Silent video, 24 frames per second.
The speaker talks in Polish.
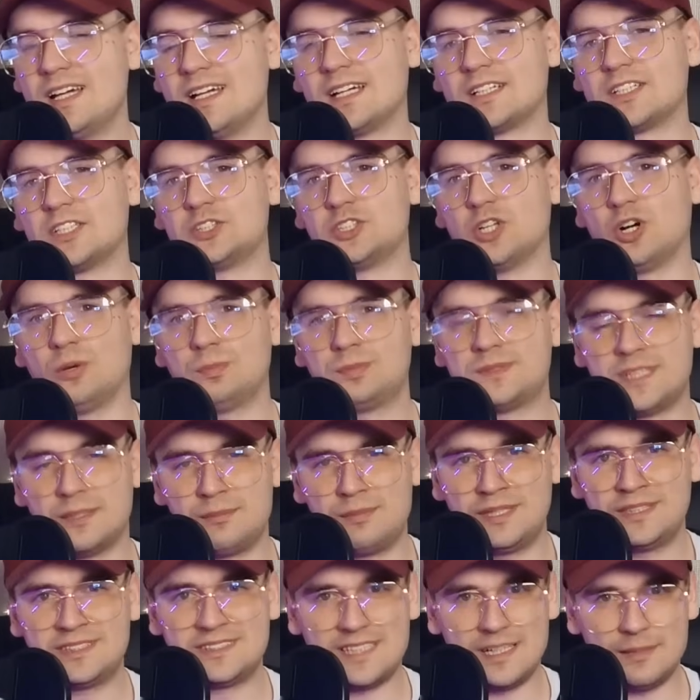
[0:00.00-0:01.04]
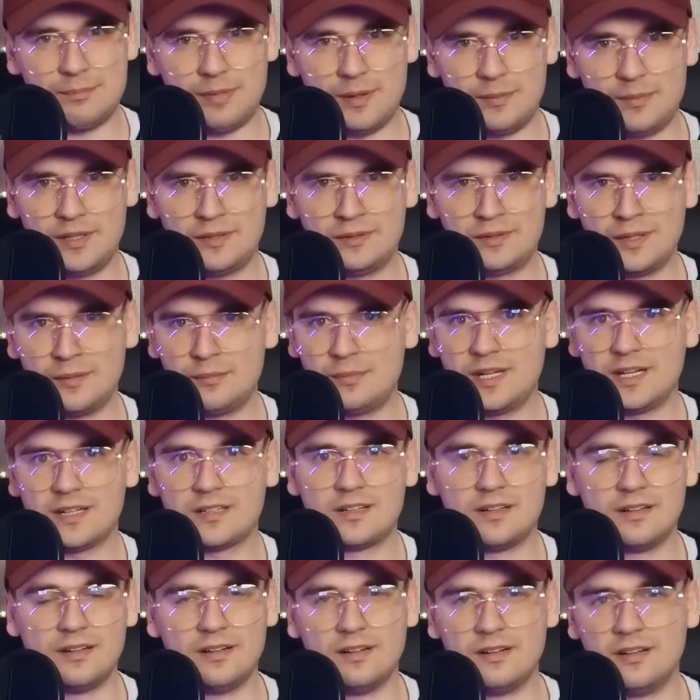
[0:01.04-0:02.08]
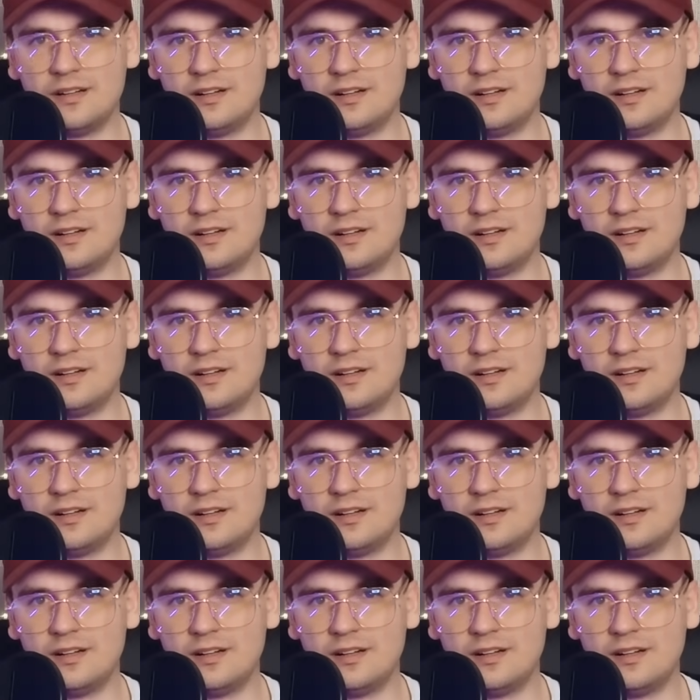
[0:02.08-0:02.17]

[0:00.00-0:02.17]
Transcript: jakieś obce miejsca, ja pamiętam jak e,